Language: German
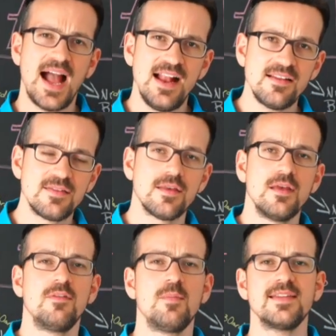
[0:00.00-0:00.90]

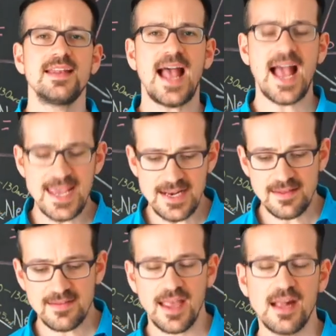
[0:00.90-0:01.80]
als wenn man sein
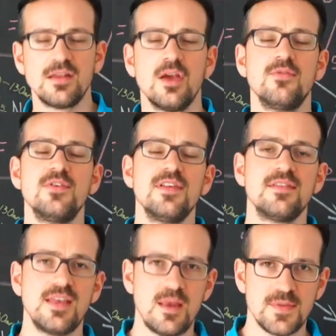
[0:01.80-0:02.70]
eigenes Geld für
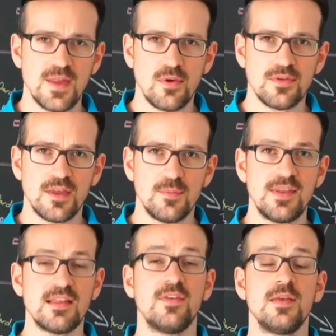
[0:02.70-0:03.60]
sich selbst
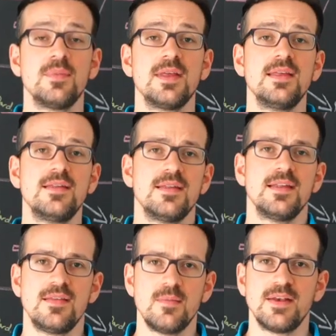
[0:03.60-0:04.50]
ausgibt. Deswegen
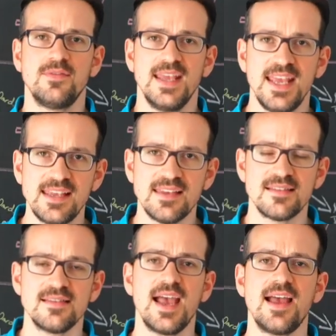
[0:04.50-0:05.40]
ist, ist jemand wie ich
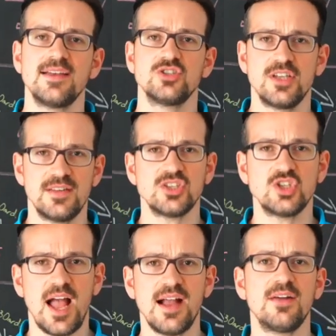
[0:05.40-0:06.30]
sehr, ein sehr
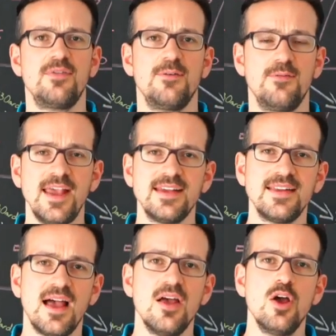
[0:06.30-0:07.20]
starker
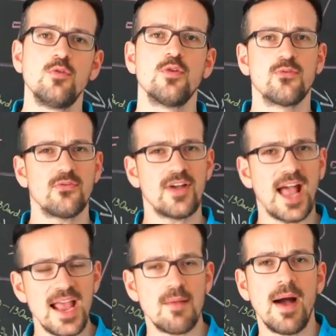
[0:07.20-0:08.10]
Verfechter von
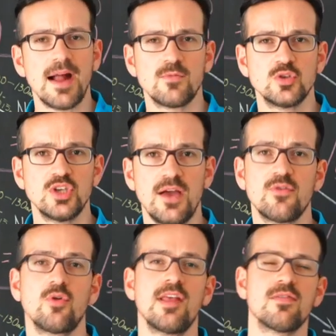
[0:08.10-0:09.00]
freier
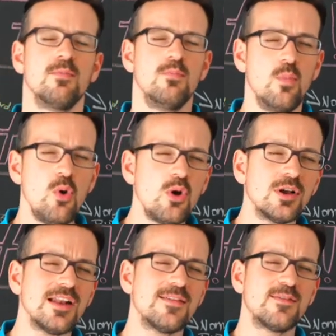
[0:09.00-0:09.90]
Marktwirtschaft und dass
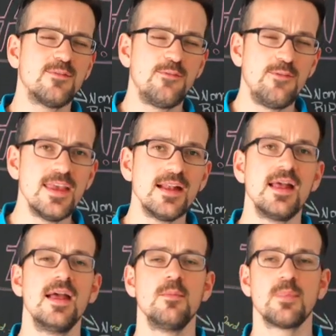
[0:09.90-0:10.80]
möglichst
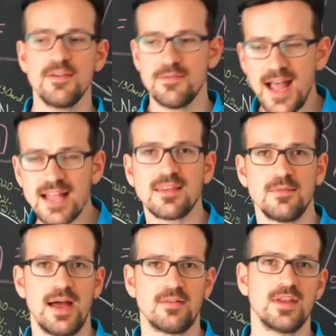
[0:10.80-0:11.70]
viel privat
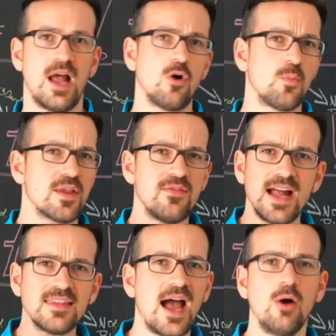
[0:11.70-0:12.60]
gemacht wird, auch
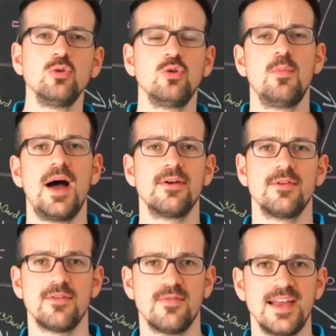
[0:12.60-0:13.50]
private Autobahnen
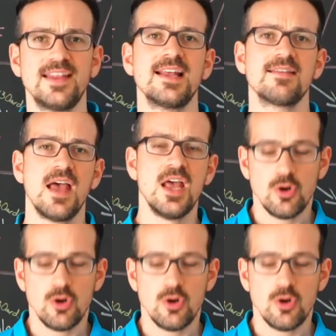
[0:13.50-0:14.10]
und so weiter, dass